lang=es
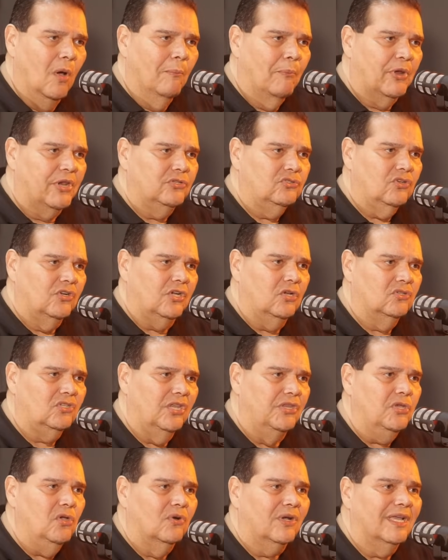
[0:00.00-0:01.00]
Por eso que yo te
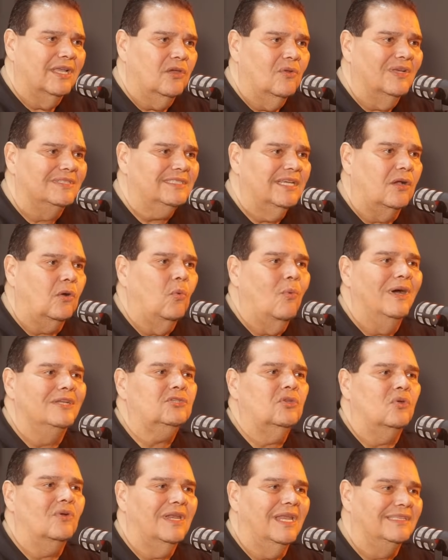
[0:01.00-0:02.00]
digo que quiero hacer
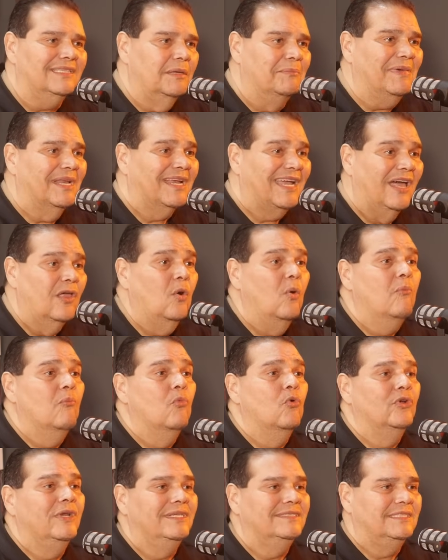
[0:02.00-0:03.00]
cuatro grandes mercados
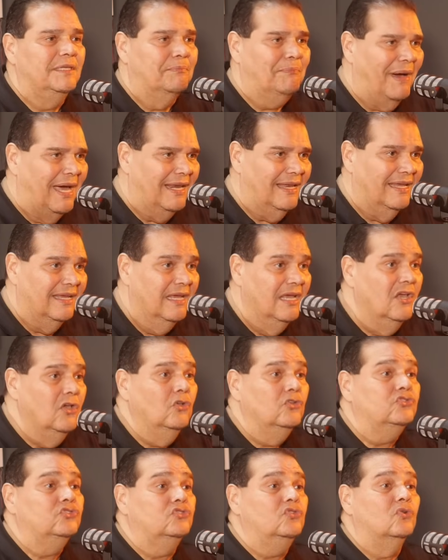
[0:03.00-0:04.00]
municipales,
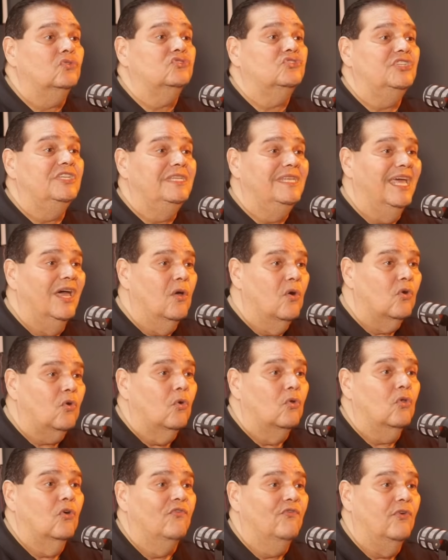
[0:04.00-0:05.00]
subsidiados
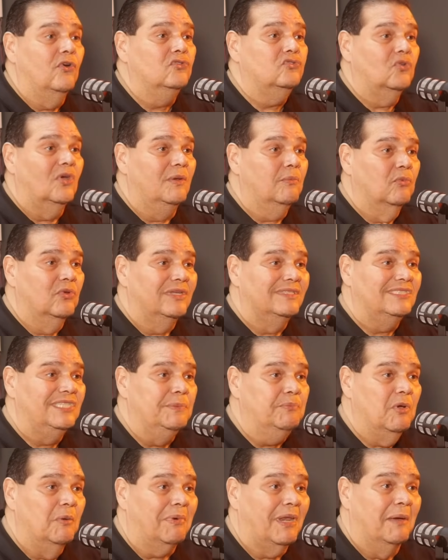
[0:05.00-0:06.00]
con los fondos del
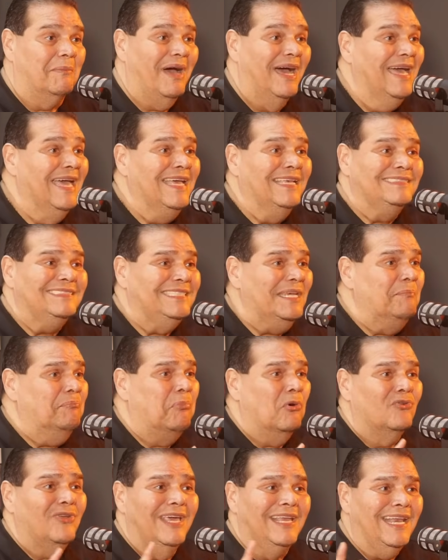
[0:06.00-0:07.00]
municipio de Panamá, sin
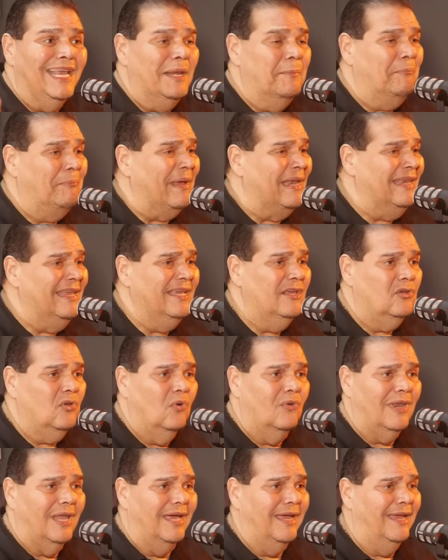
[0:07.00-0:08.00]
poner en
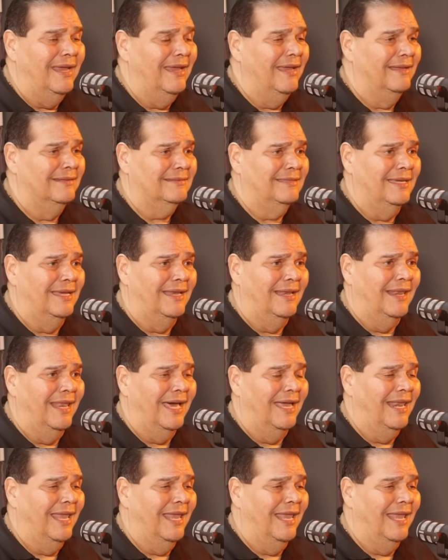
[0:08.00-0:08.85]
peligro este, eh,